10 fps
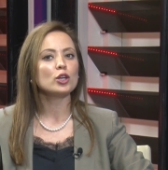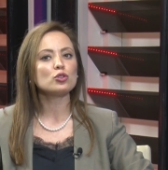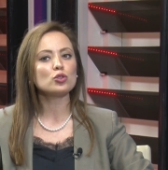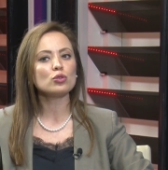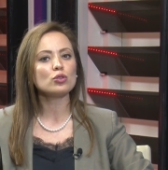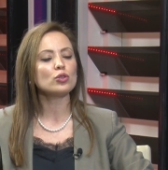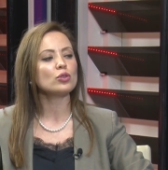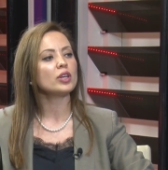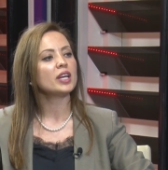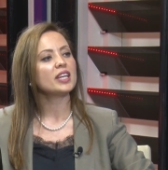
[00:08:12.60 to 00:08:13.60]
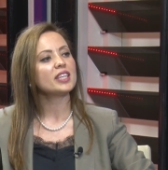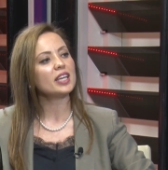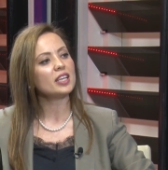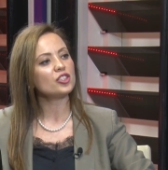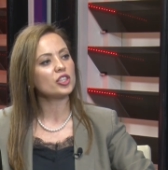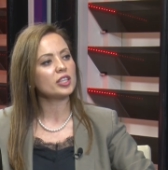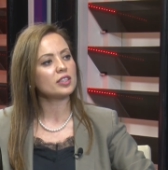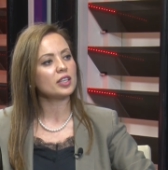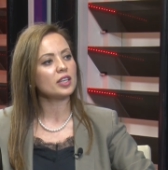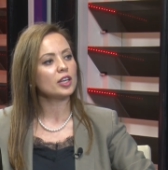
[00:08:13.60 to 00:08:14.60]
Çünkü
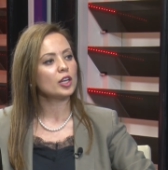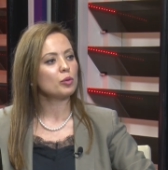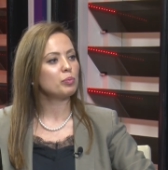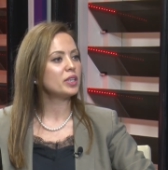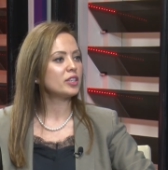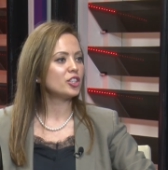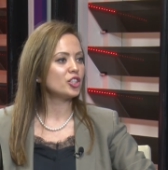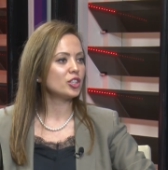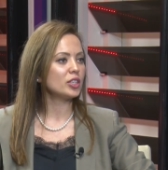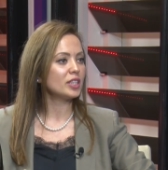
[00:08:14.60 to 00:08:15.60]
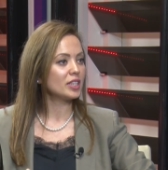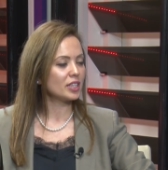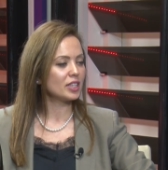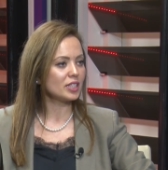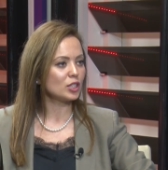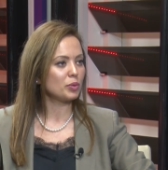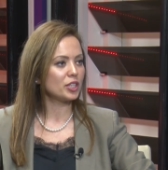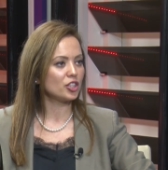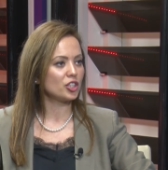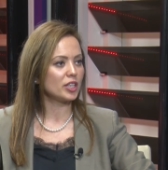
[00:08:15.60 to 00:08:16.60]
gelecekte bir kişi nasıl bir
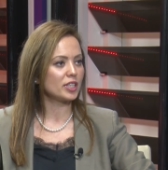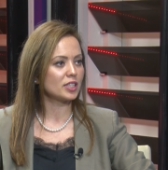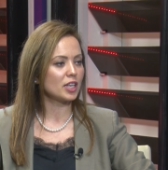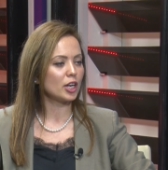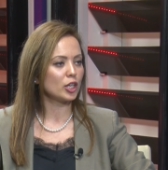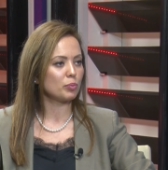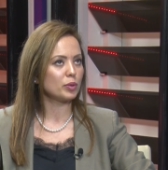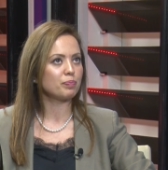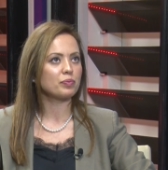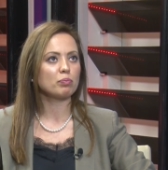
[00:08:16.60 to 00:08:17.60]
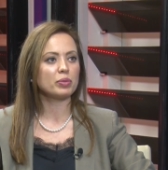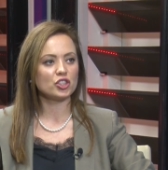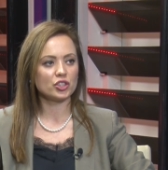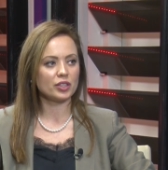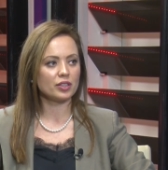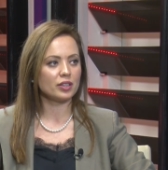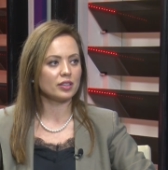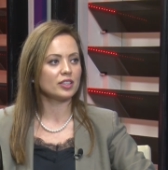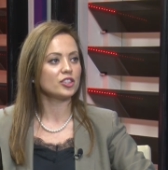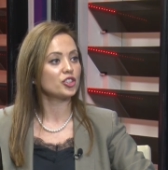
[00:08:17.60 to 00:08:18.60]
kişiliğe sahibim?
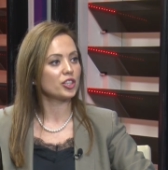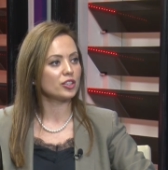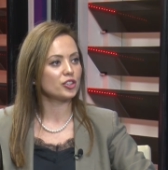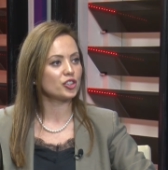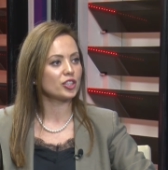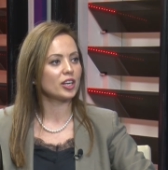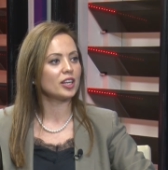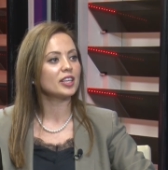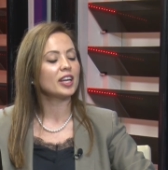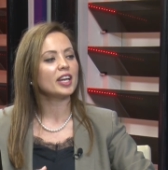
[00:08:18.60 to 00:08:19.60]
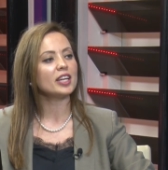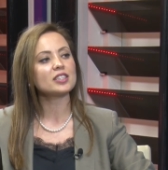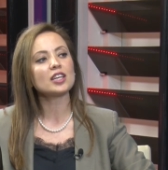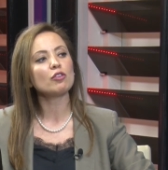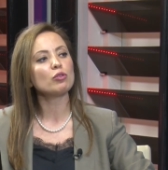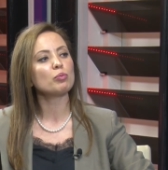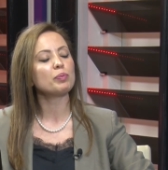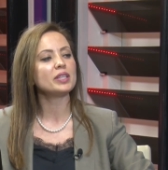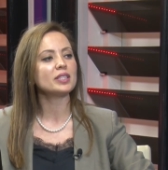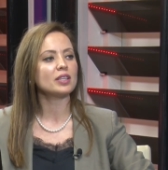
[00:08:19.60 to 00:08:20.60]
başarılı, çalışkan, etrafımı
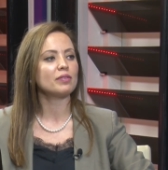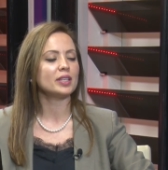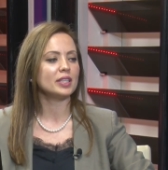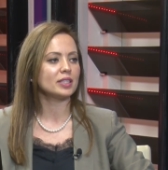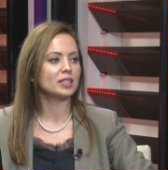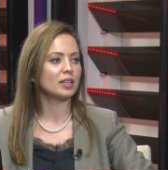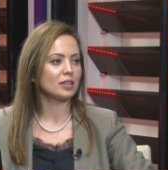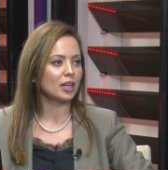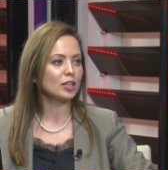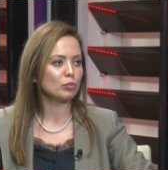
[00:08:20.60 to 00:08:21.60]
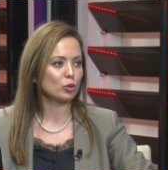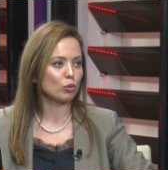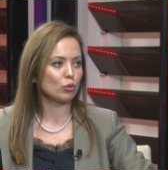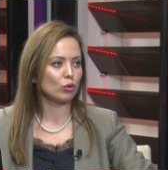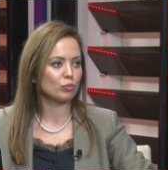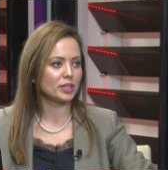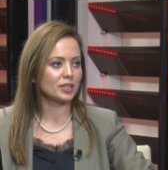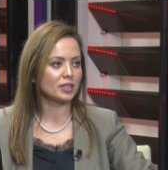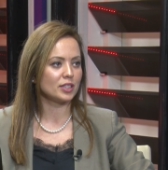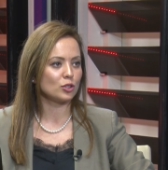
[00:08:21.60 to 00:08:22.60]
beni seven insanlarla mı dolu
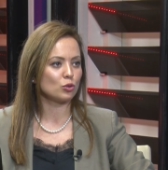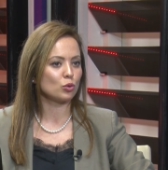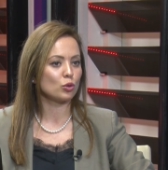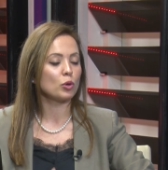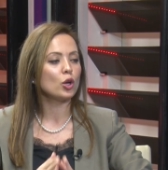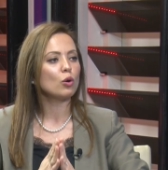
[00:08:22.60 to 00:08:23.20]
olmasını istiyorum.